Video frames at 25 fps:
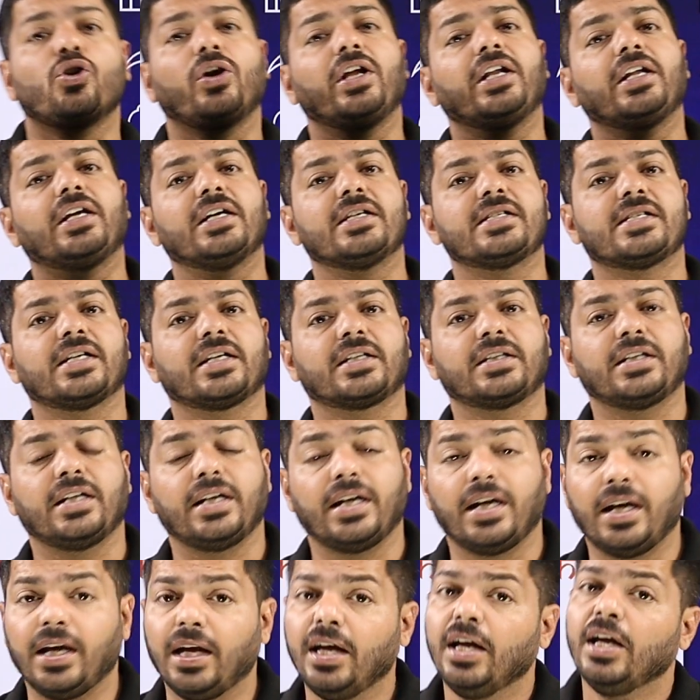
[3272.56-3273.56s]
ज्वाइन कर सकते
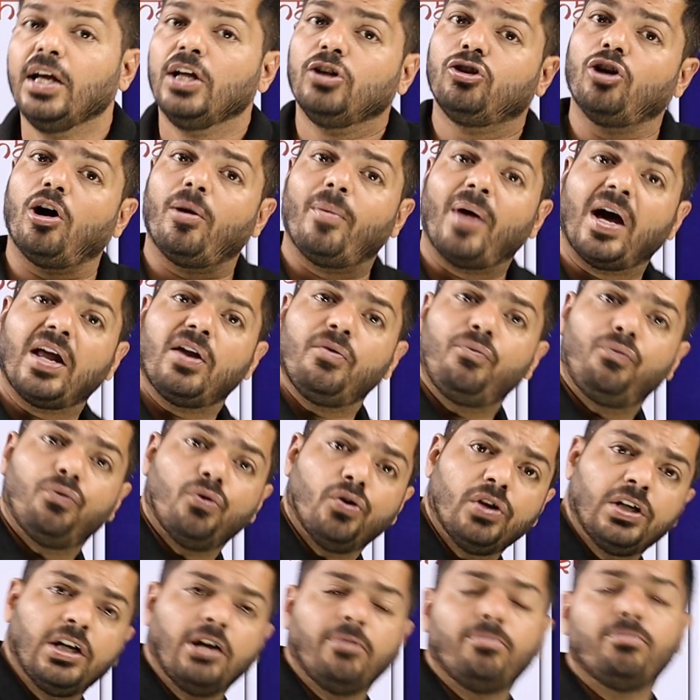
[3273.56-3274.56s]
हैं तो हमारे
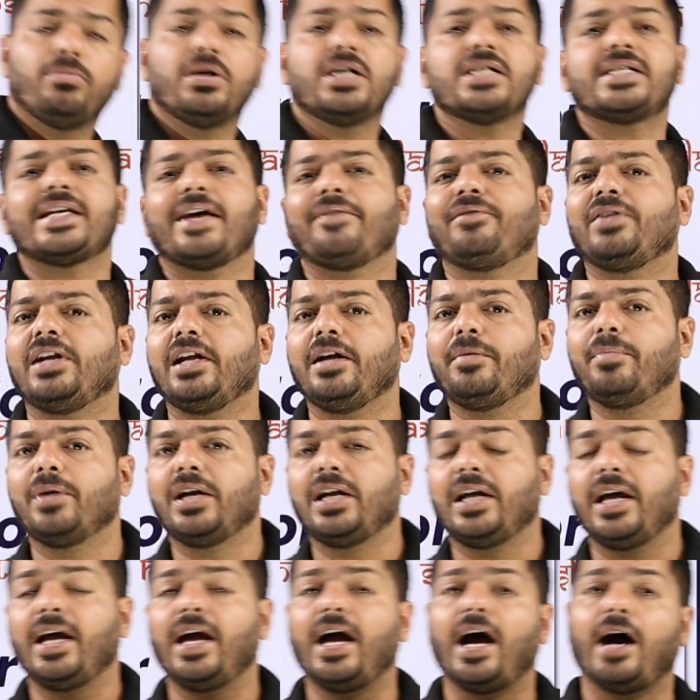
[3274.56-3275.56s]
फ़ोन नंबर्स
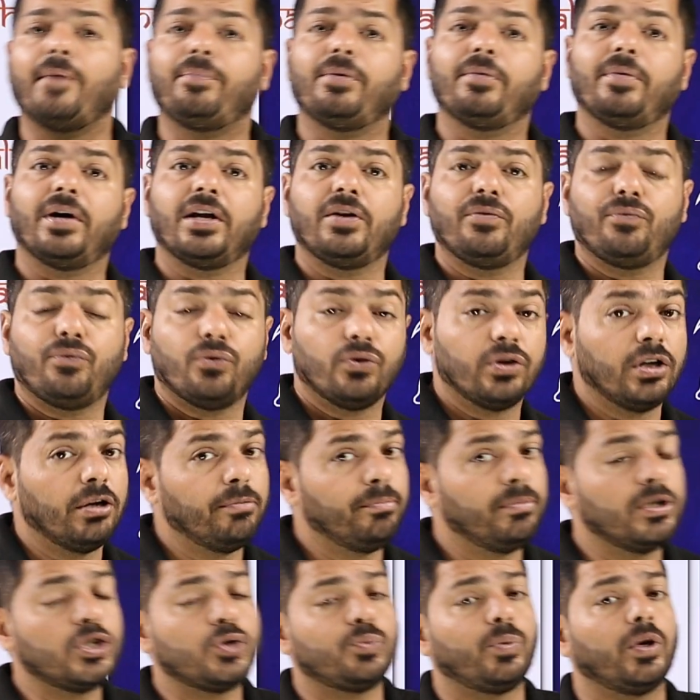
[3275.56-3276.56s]
अवेलेबल हैं आप हमारे फ़ोन
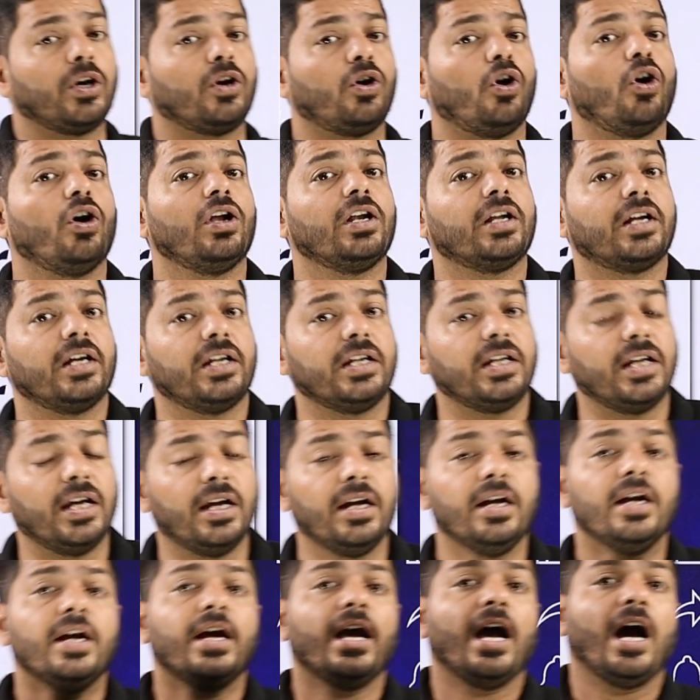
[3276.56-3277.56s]
नंबर्स पर कॉल
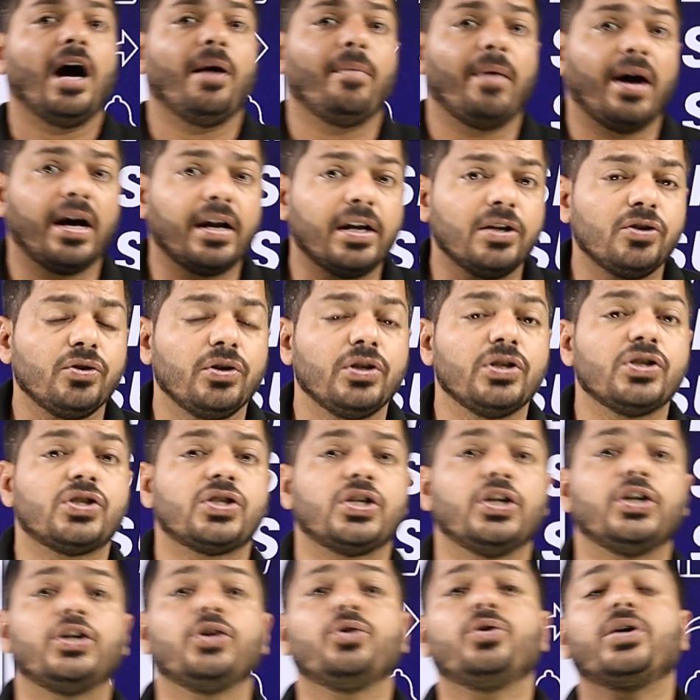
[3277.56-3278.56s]
करिए हमारा जो
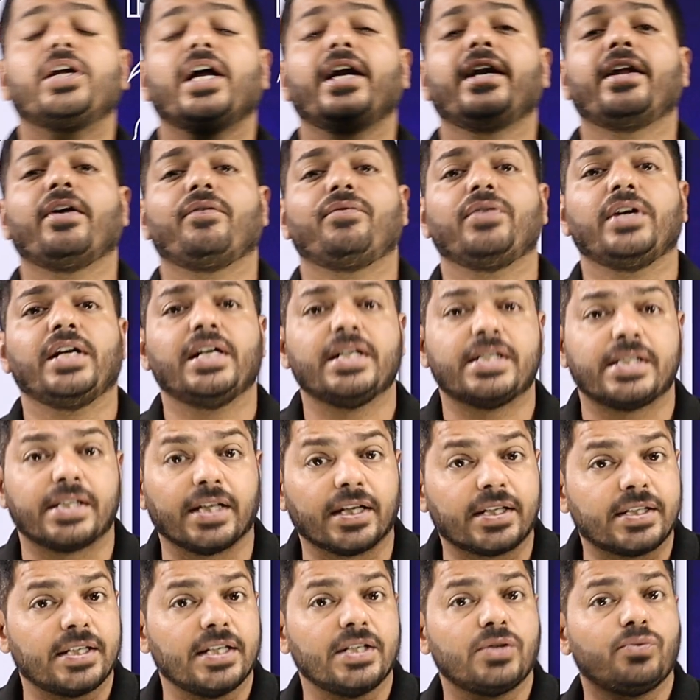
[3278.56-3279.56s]
इंस्टीट्यूट है डेफिनेट
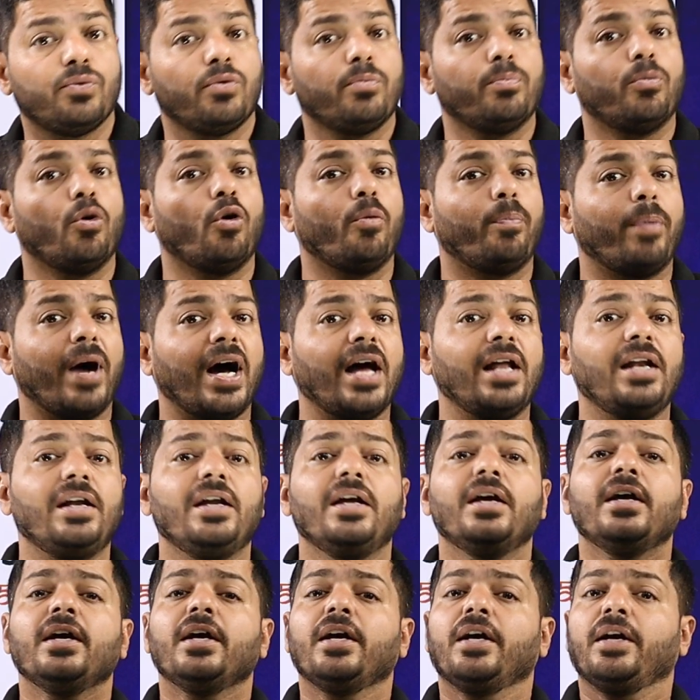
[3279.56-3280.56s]
सक्सेस वो भोपाल
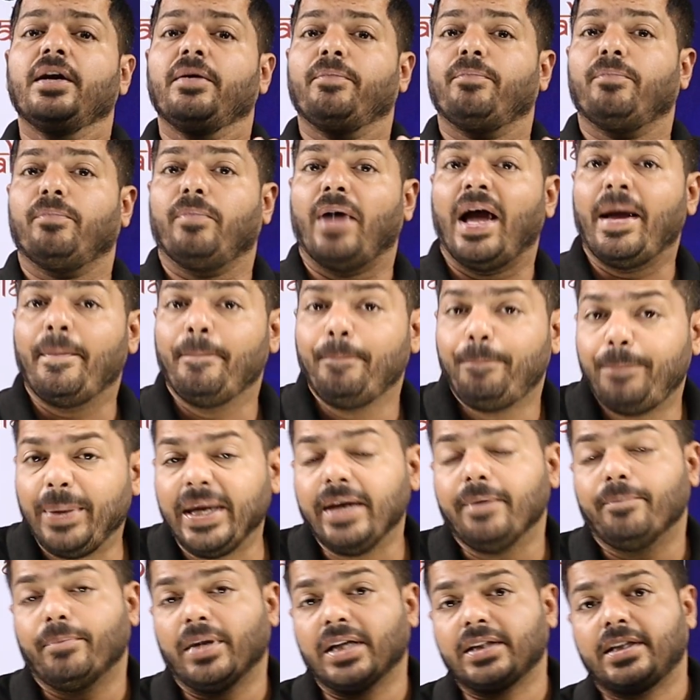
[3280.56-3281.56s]
एम
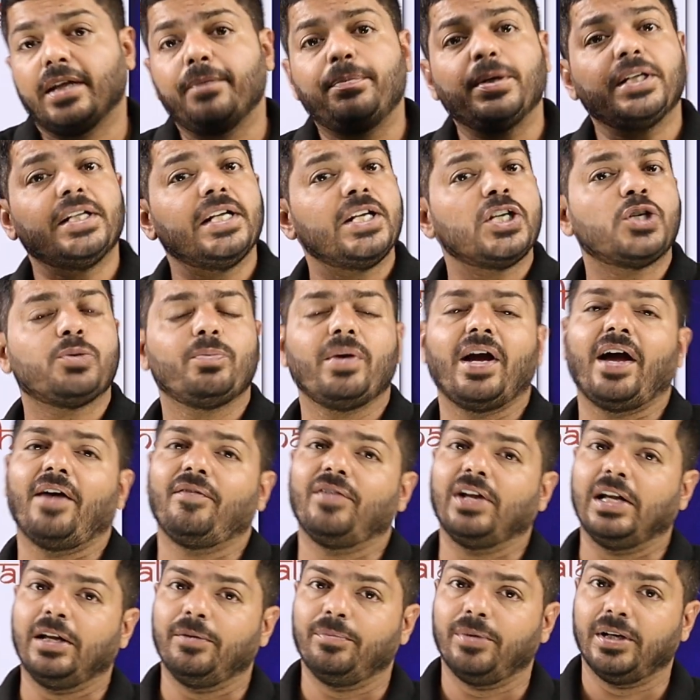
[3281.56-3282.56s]
मध्य प्रदेश में
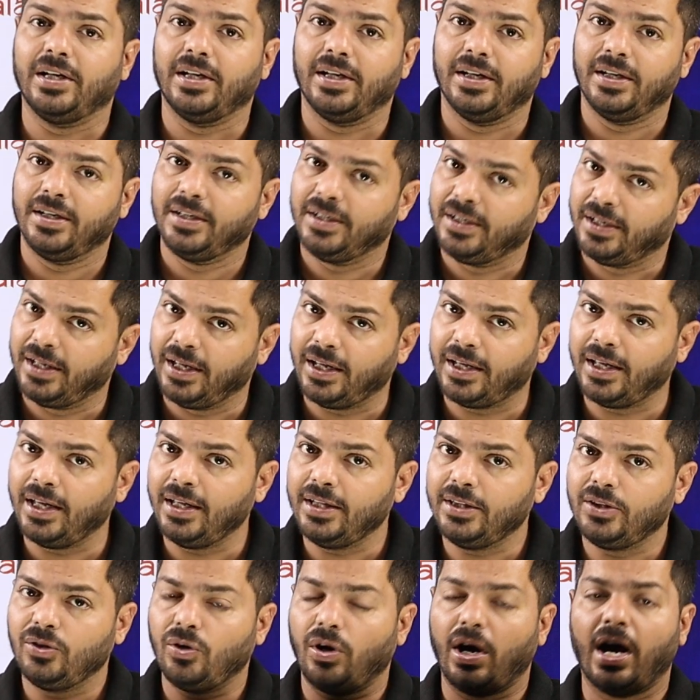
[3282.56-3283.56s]
अवेलेबल है ठीक
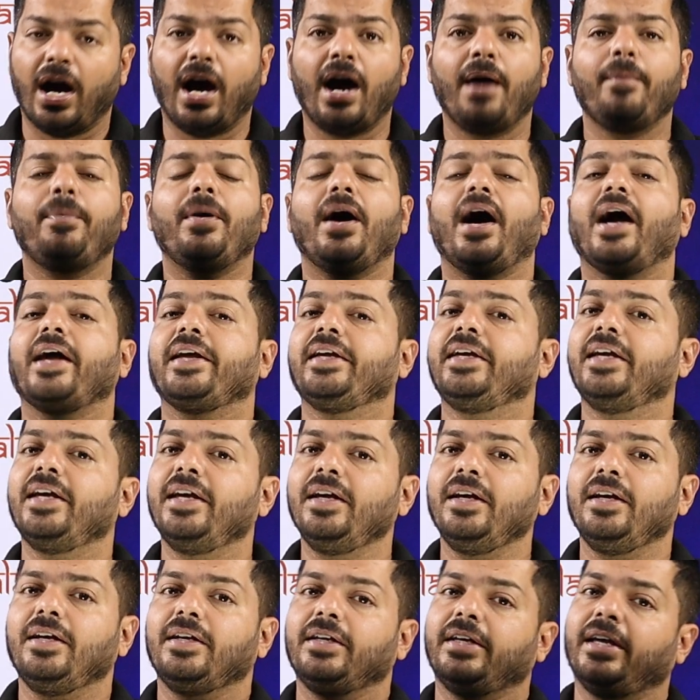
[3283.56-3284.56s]
है तो आप
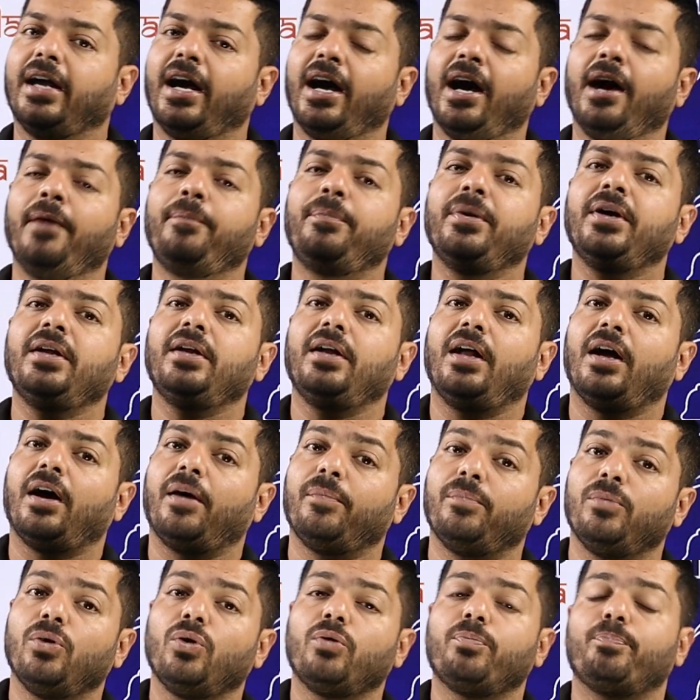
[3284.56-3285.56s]
आइए यहाँ पर
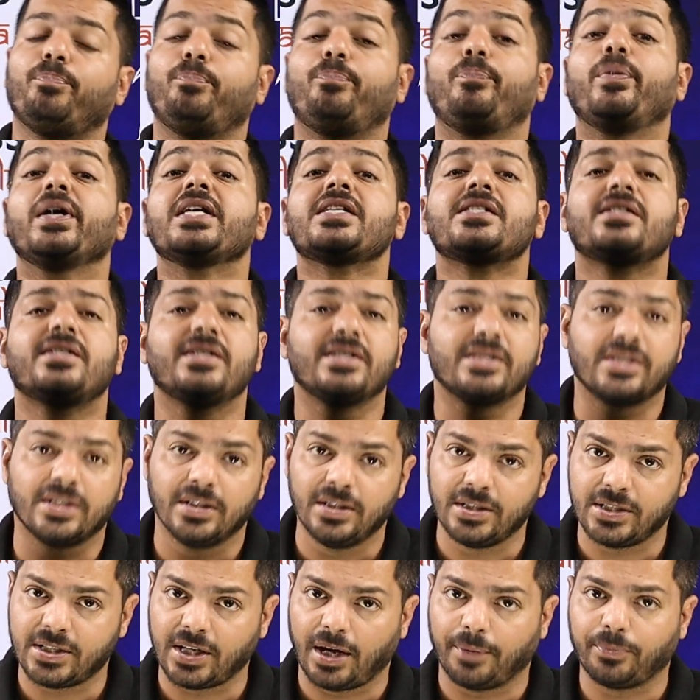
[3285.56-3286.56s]
हम लोग बेस्ट
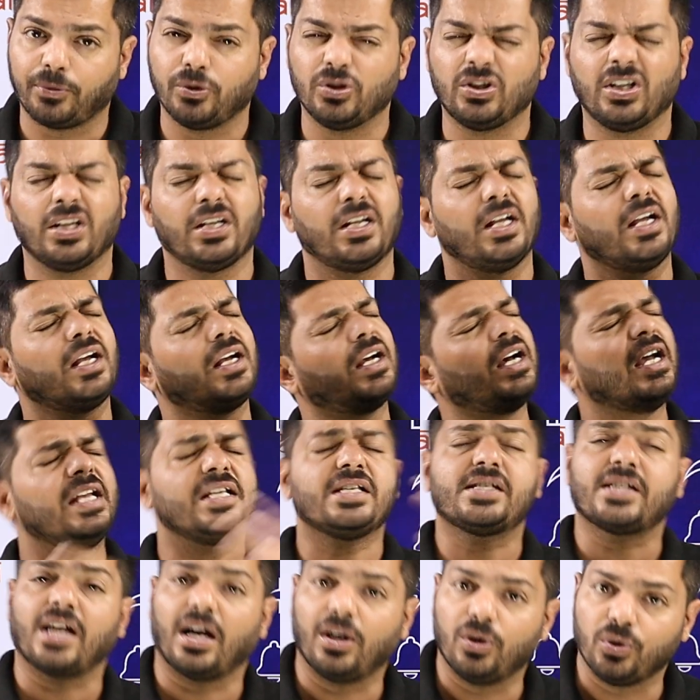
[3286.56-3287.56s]
रिजल्ट्स आपको दे रहे हैं
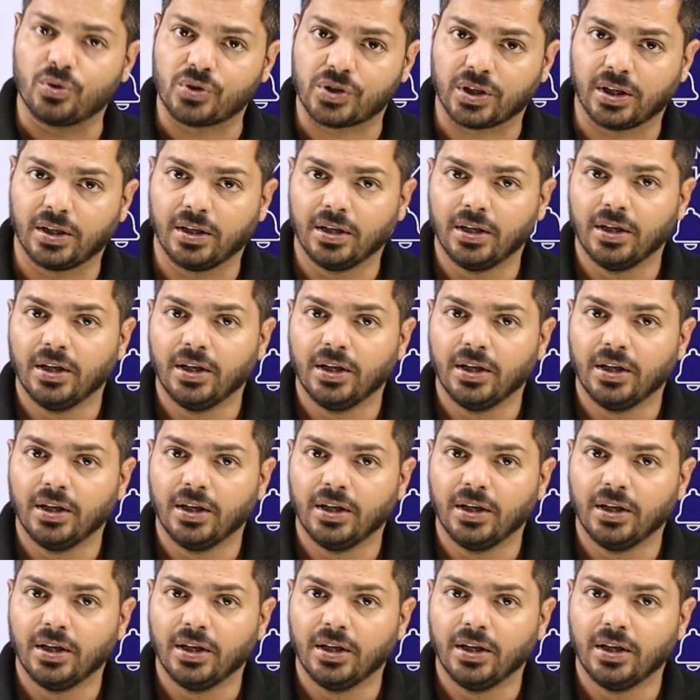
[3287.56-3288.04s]
कई सालों से